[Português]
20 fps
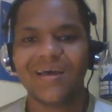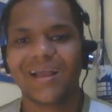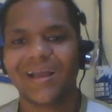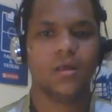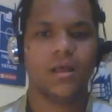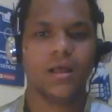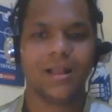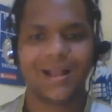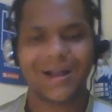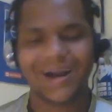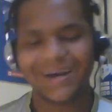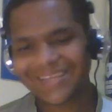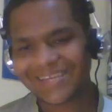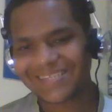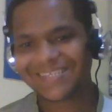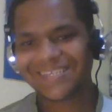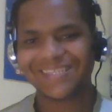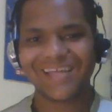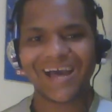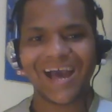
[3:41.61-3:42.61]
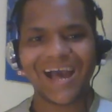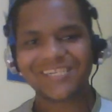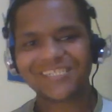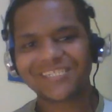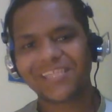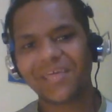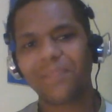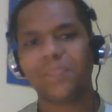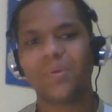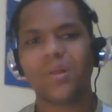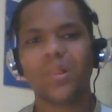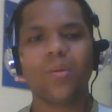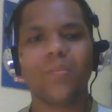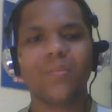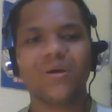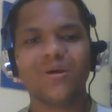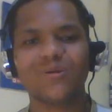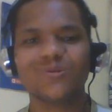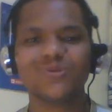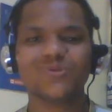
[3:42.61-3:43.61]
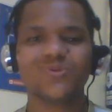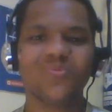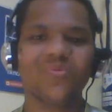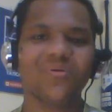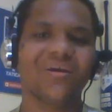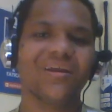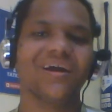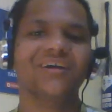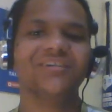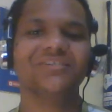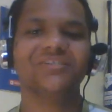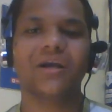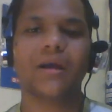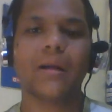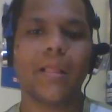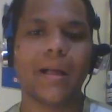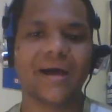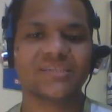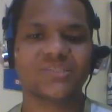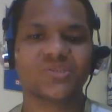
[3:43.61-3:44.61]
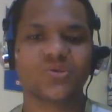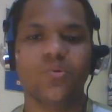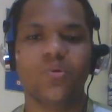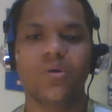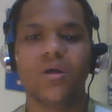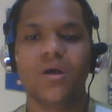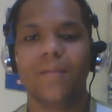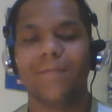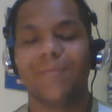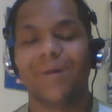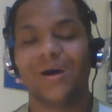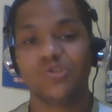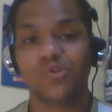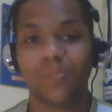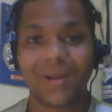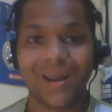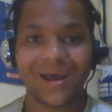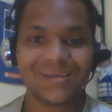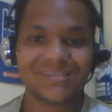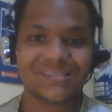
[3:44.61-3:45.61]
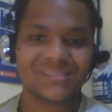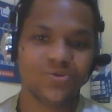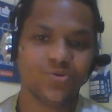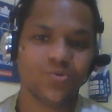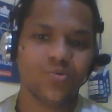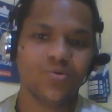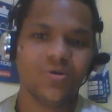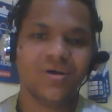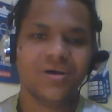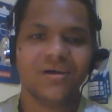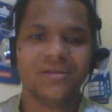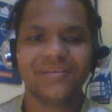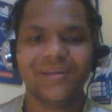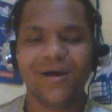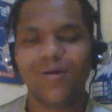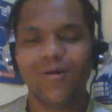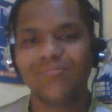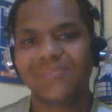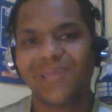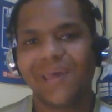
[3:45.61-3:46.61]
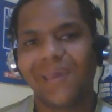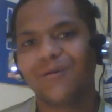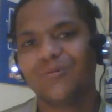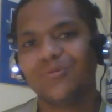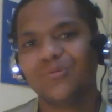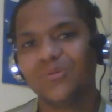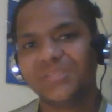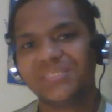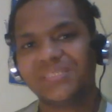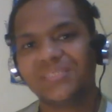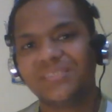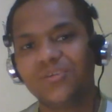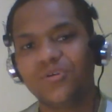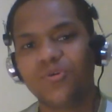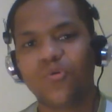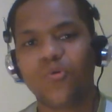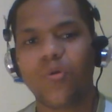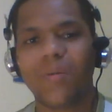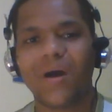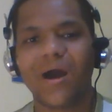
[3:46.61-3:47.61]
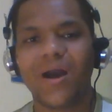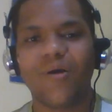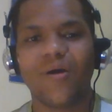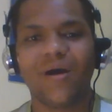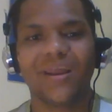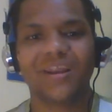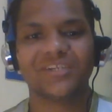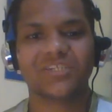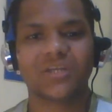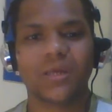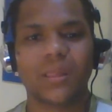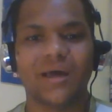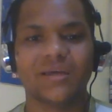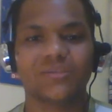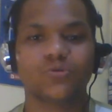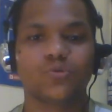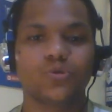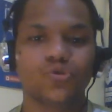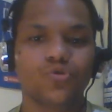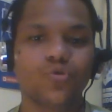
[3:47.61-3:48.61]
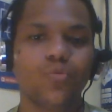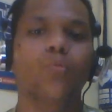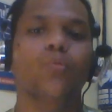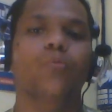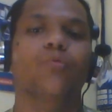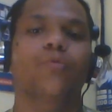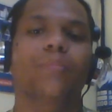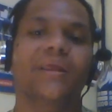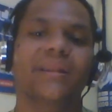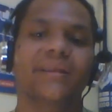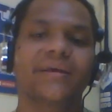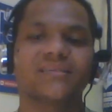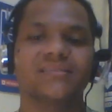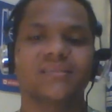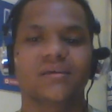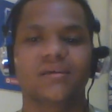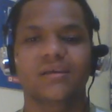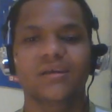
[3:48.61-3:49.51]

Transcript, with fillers: Cara, cada cidade tem pelo menos um grande clássico, mas o Brasil não tem um dos cinco maiores clássicos do mundo, beleza?